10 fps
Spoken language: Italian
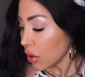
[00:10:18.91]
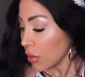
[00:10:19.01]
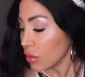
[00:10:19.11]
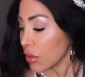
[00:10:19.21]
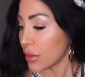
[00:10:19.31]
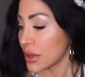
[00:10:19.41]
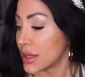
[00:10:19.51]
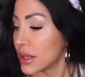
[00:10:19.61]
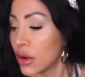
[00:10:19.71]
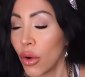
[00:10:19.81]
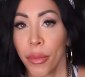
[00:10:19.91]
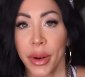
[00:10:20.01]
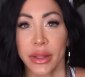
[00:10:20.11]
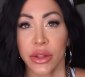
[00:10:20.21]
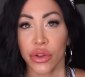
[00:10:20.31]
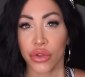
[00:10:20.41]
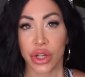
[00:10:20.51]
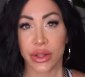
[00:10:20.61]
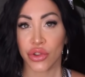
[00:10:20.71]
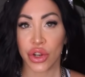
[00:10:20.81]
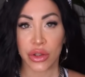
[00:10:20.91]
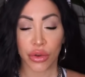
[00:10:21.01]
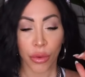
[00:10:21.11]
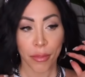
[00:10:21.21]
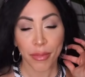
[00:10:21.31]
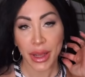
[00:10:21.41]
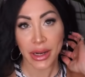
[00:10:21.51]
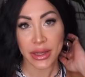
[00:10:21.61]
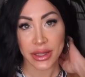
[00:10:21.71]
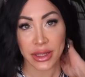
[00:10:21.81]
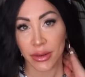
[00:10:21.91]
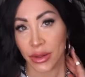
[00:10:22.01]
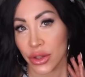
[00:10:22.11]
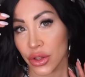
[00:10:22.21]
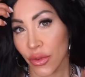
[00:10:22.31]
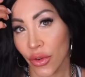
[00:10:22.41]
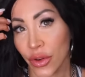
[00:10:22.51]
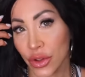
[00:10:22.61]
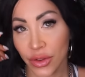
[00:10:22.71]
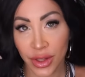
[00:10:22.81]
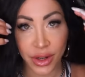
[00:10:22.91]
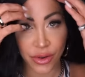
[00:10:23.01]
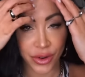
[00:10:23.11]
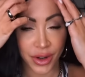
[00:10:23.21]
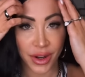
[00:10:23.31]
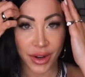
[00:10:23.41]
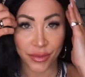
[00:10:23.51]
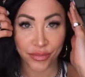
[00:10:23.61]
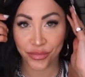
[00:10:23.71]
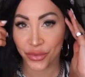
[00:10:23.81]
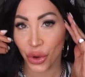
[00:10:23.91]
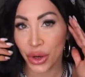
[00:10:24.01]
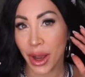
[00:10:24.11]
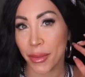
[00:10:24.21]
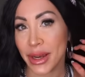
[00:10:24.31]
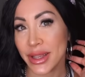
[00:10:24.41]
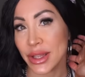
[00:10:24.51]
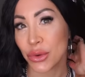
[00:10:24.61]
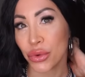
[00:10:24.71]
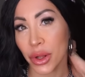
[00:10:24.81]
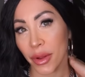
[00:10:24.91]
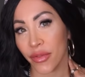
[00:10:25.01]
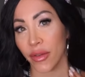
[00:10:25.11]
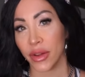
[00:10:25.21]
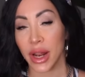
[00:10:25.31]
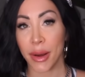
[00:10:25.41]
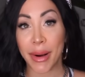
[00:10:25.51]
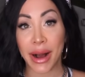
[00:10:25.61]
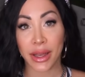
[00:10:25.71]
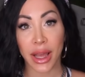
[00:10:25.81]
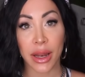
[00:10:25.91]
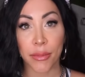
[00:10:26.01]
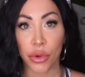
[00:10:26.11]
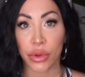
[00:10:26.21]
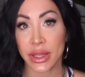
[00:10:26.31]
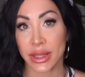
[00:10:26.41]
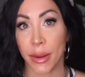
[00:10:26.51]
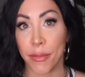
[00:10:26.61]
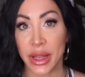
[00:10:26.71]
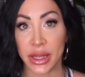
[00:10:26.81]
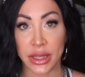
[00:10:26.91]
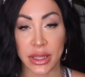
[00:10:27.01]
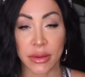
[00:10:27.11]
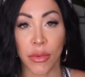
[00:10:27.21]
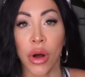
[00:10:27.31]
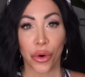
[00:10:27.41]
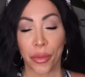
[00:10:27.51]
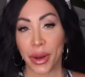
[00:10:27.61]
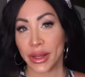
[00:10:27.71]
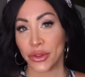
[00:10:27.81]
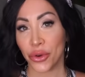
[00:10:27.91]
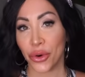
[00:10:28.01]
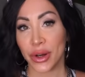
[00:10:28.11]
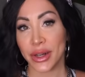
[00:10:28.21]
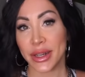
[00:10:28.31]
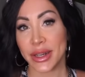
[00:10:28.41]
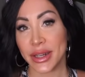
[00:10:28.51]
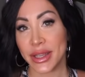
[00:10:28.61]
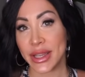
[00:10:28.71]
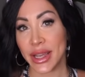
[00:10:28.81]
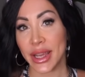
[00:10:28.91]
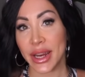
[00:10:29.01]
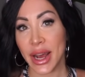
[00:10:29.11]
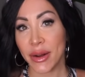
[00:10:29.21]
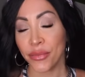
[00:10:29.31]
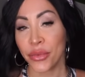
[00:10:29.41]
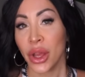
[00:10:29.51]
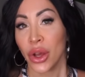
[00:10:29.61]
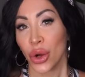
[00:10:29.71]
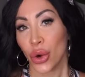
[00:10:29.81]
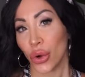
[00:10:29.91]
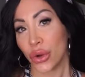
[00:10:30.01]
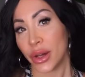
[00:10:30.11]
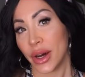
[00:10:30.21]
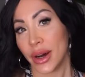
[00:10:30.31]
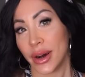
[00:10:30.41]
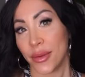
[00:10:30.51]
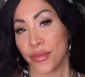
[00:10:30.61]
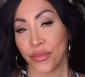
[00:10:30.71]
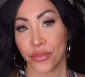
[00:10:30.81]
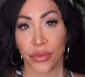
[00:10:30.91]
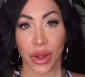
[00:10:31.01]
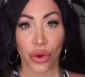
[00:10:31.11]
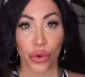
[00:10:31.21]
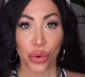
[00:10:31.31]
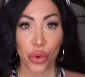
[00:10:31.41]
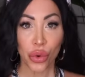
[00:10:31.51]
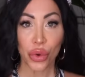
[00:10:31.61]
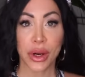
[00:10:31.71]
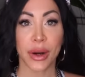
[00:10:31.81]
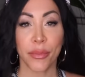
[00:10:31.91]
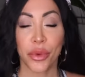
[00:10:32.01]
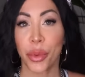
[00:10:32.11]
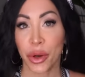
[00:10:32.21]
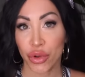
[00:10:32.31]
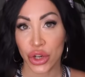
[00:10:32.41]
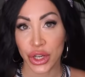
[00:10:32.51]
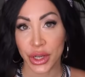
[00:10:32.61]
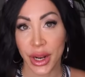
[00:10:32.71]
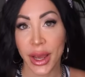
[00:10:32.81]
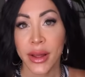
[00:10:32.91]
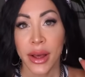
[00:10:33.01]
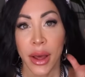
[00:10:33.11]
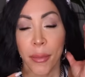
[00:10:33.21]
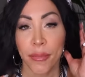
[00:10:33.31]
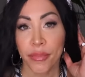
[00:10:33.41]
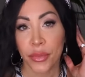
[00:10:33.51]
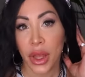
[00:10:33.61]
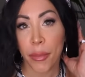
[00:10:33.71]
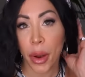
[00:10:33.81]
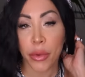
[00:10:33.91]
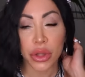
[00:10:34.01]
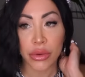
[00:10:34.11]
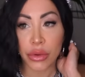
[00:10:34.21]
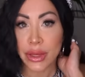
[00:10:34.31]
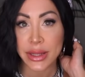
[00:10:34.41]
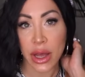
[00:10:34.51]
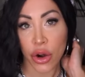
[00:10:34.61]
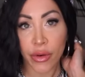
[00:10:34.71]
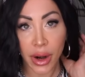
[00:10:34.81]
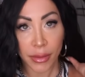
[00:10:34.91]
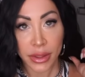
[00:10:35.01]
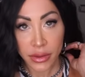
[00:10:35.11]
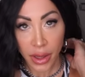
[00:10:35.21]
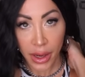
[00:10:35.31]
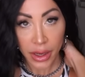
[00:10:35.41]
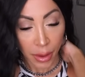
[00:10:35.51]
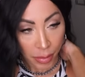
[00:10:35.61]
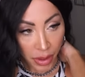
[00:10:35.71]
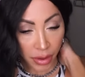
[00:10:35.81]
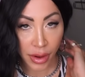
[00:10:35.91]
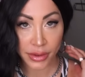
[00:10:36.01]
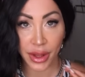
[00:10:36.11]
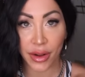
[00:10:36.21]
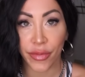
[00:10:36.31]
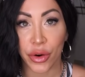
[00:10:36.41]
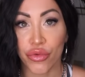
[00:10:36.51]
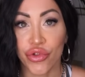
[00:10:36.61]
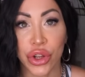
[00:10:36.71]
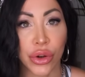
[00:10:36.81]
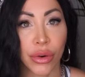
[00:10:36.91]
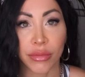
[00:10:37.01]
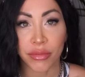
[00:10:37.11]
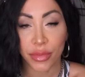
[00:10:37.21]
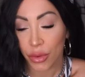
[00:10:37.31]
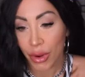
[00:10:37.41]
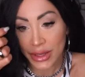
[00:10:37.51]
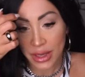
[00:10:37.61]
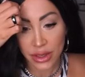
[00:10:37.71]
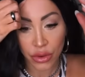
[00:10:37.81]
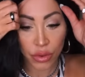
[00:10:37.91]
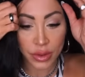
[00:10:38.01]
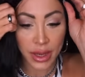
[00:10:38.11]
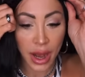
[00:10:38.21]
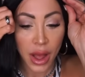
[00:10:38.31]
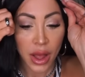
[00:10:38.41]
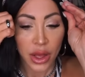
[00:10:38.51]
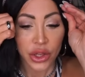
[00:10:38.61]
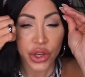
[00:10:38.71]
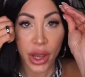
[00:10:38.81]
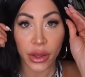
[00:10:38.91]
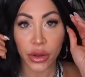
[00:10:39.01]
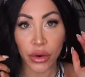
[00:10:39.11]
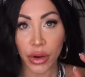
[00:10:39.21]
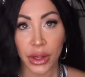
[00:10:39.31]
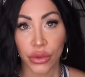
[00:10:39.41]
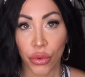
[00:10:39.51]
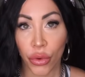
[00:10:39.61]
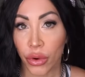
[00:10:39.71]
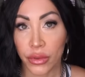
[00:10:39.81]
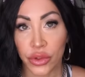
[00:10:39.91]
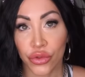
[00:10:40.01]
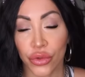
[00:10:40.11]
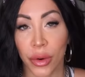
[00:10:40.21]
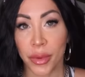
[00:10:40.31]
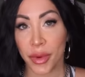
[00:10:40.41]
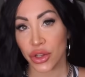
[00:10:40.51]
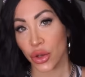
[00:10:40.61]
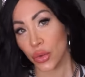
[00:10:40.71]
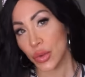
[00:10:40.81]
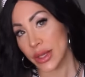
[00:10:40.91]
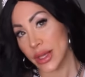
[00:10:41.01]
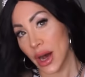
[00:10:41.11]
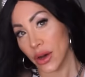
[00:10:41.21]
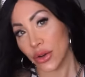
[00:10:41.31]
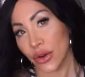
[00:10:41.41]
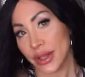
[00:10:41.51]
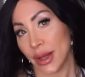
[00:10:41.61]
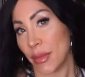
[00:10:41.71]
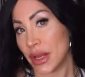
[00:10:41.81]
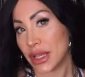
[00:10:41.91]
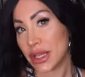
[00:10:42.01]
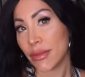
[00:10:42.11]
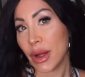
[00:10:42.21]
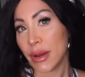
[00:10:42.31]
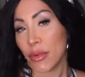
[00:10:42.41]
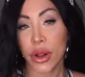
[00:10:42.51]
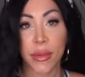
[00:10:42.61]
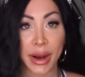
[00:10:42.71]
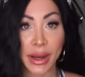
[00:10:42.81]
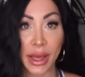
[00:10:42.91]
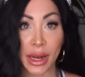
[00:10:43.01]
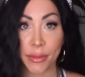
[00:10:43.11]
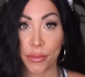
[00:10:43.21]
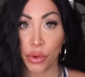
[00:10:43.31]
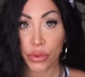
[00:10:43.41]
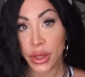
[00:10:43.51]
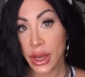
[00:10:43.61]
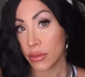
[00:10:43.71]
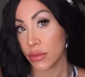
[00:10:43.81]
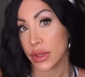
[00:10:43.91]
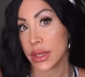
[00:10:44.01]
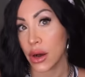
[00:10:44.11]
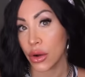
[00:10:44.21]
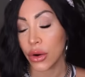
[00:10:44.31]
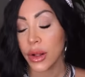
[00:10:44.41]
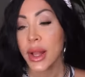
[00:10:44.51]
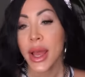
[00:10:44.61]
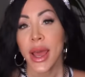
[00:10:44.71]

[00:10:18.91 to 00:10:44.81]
comunque questi completi di Ocean cioè, sono bellissimi adesso ve l'ho fatto vedere con, eh, con, i capelli scuri per far vedere ma anche alle bionde sta benissimo completo uh, eh, serina con, um, con un look più per uscire Mm, che poi potete utilizzarlo veramente anche per andare a fare un giro per qualsiasi cosa cioè io adoro, vi giuro, mi piace un sacco sta benissimo alle more ma anche alle bionde, un sacco